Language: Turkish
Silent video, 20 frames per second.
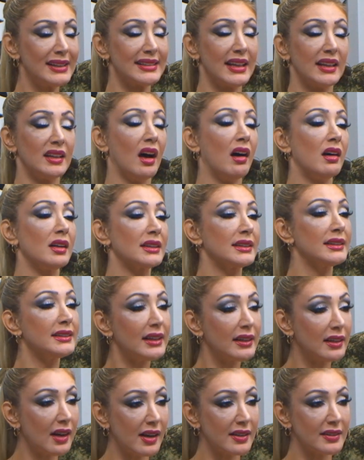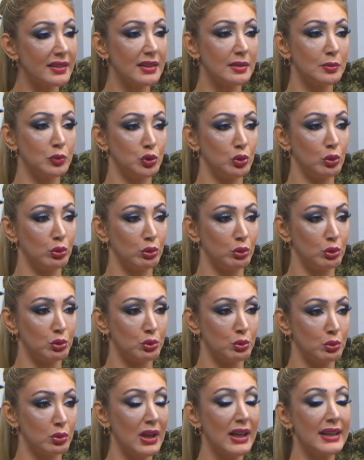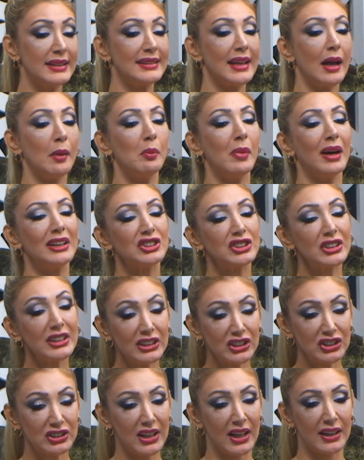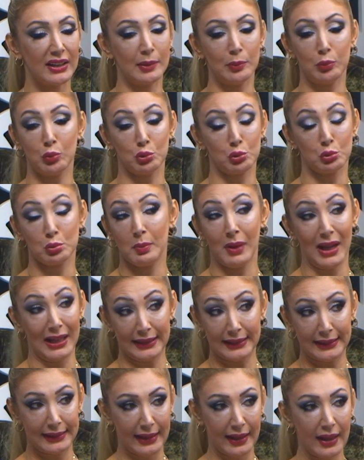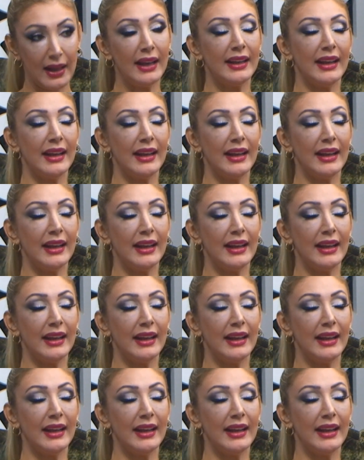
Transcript: Sen halkı da kandırmış oluyorsun sen başka işler yapıyorsun belki de.